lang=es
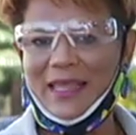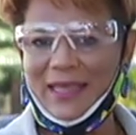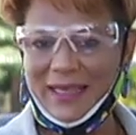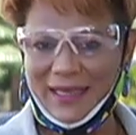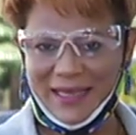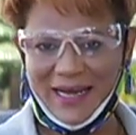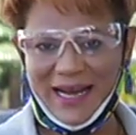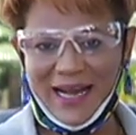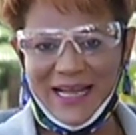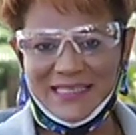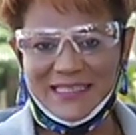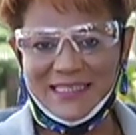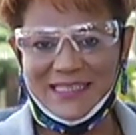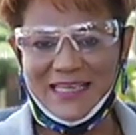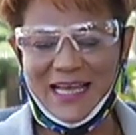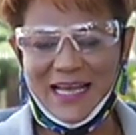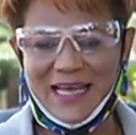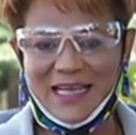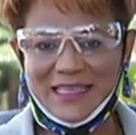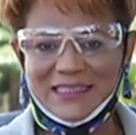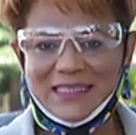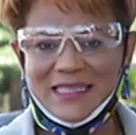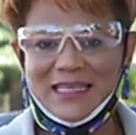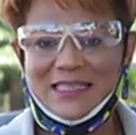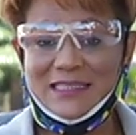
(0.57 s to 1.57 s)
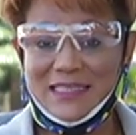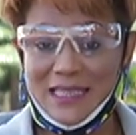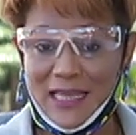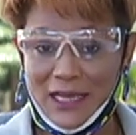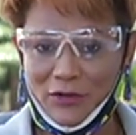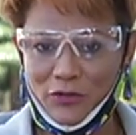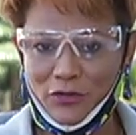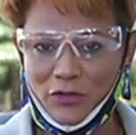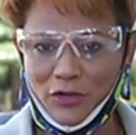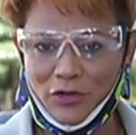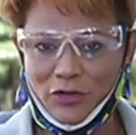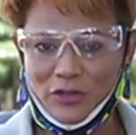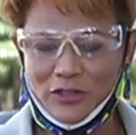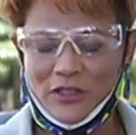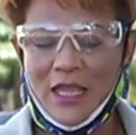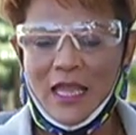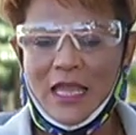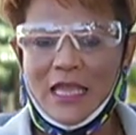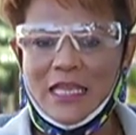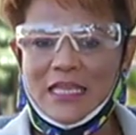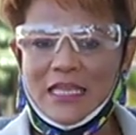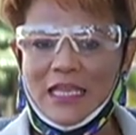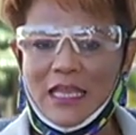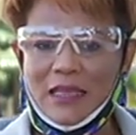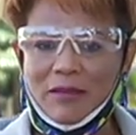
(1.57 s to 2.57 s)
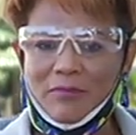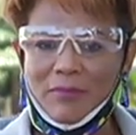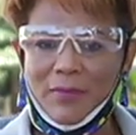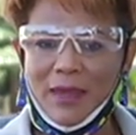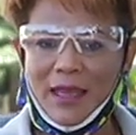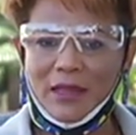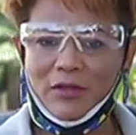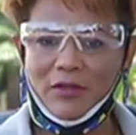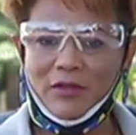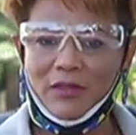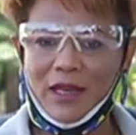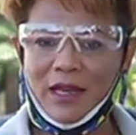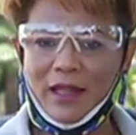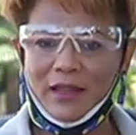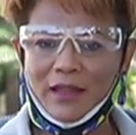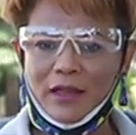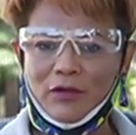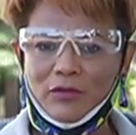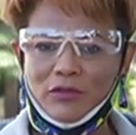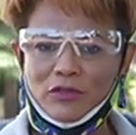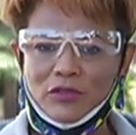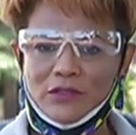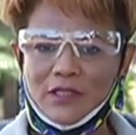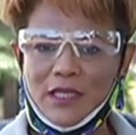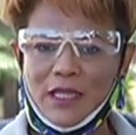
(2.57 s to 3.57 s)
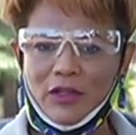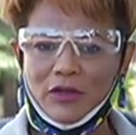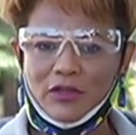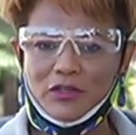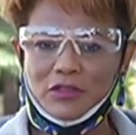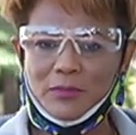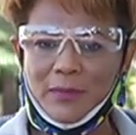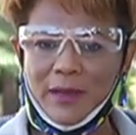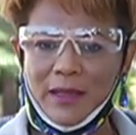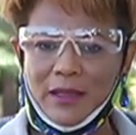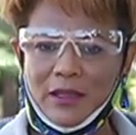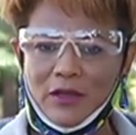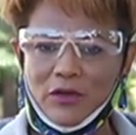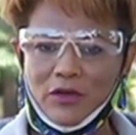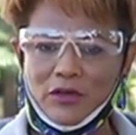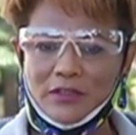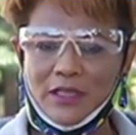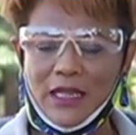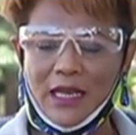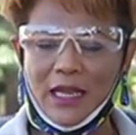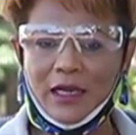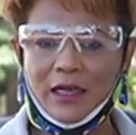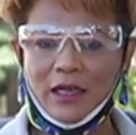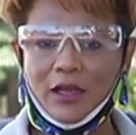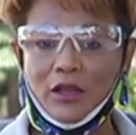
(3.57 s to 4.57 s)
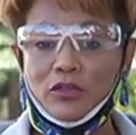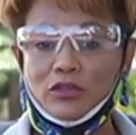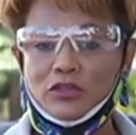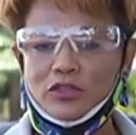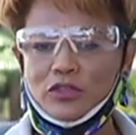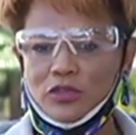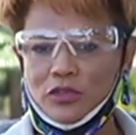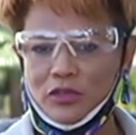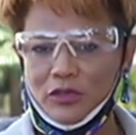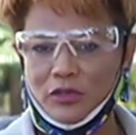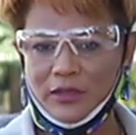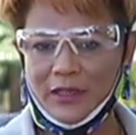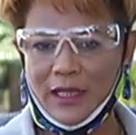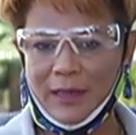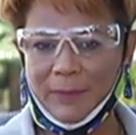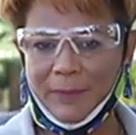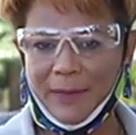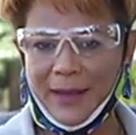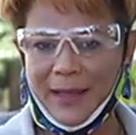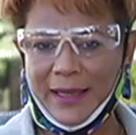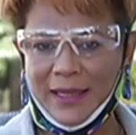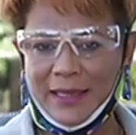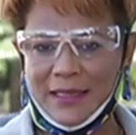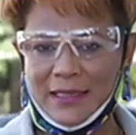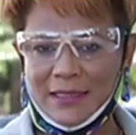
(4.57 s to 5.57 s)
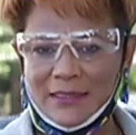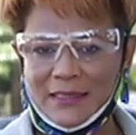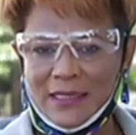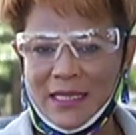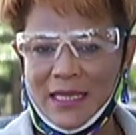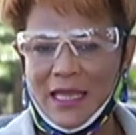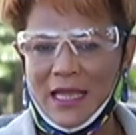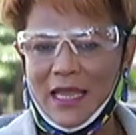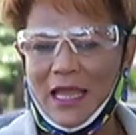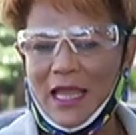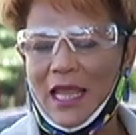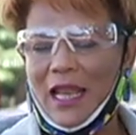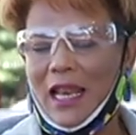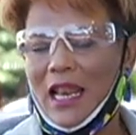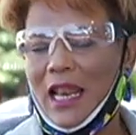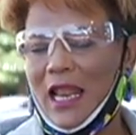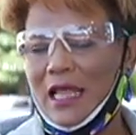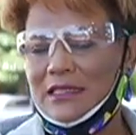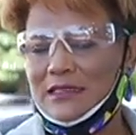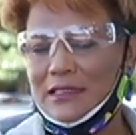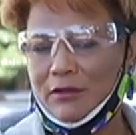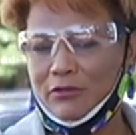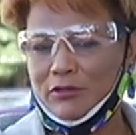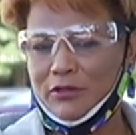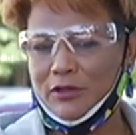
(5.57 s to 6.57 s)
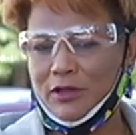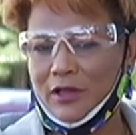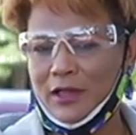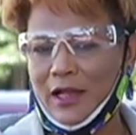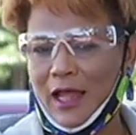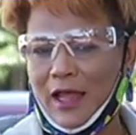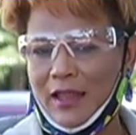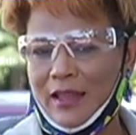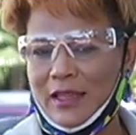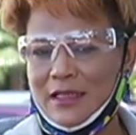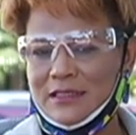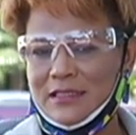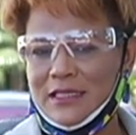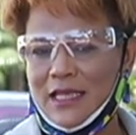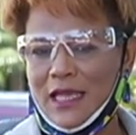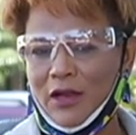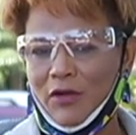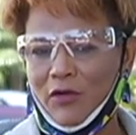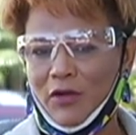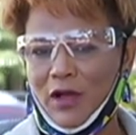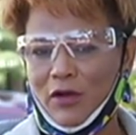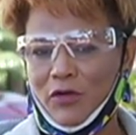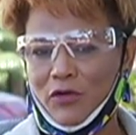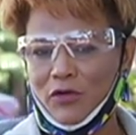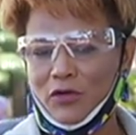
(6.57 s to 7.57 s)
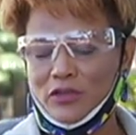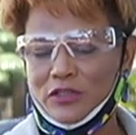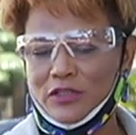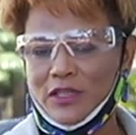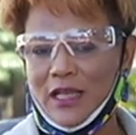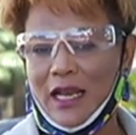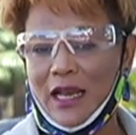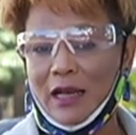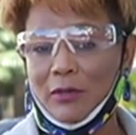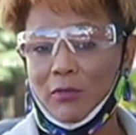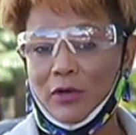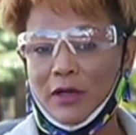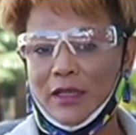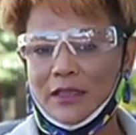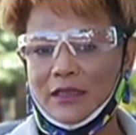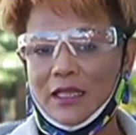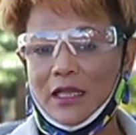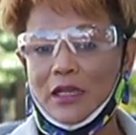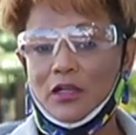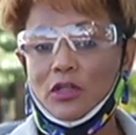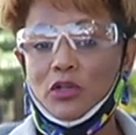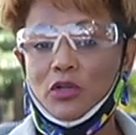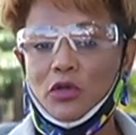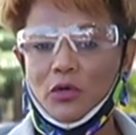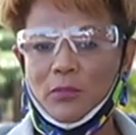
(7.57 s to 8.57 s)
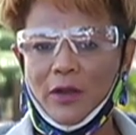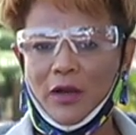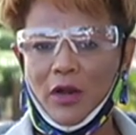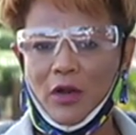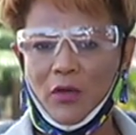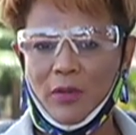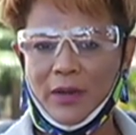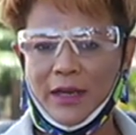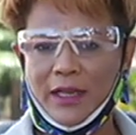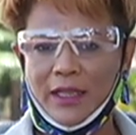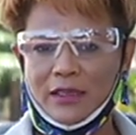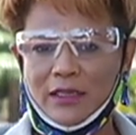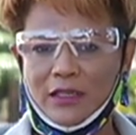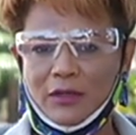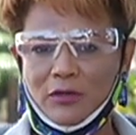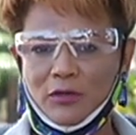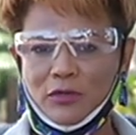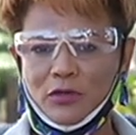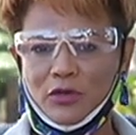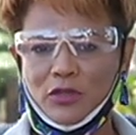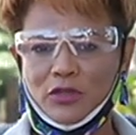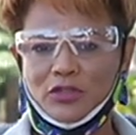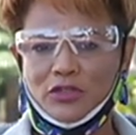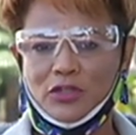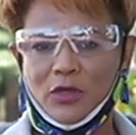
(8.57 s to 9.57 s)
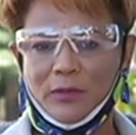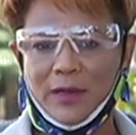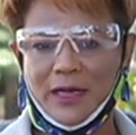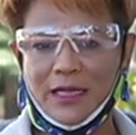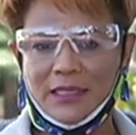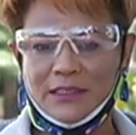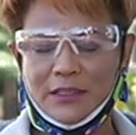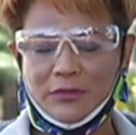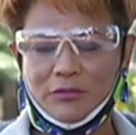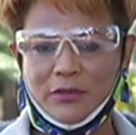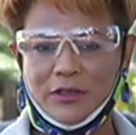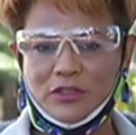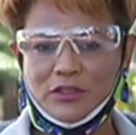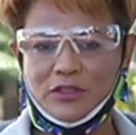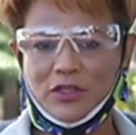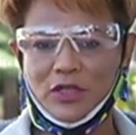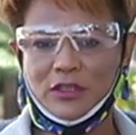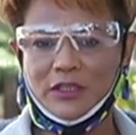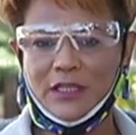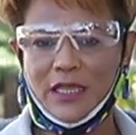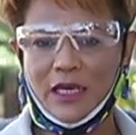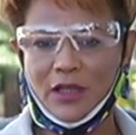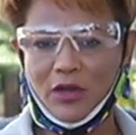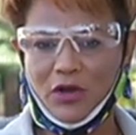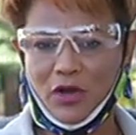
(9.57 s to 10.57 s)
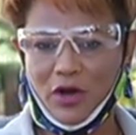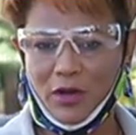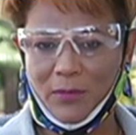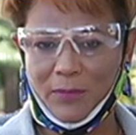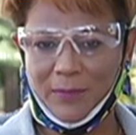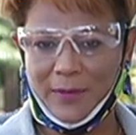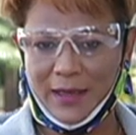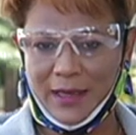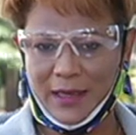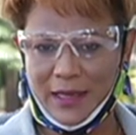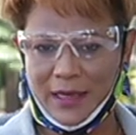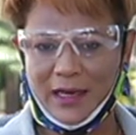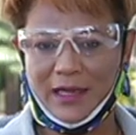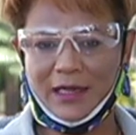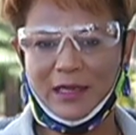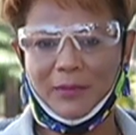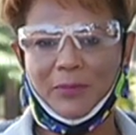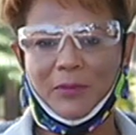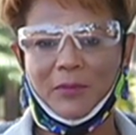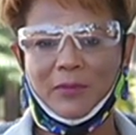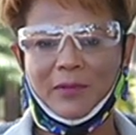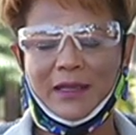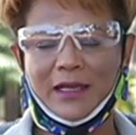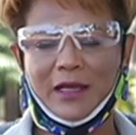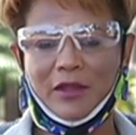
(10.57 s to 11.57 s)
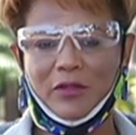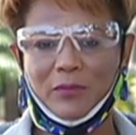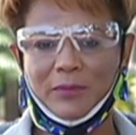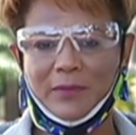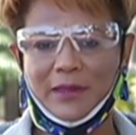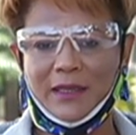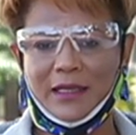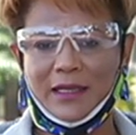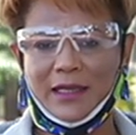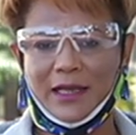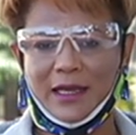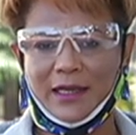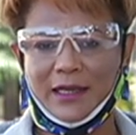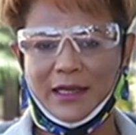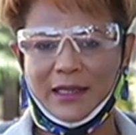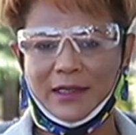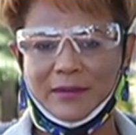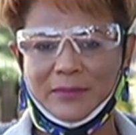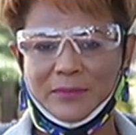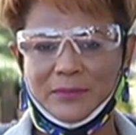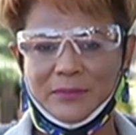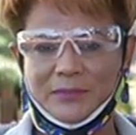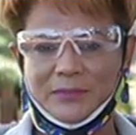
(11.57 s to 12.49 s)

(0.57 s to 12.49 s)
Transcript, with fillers: Gracias, saludos. Y en medio de la denuncia de los médicos de la región sur del país, las autoridades dieron a conocer el boletín número 41 sobre la situación del COVID en la República Dominicana.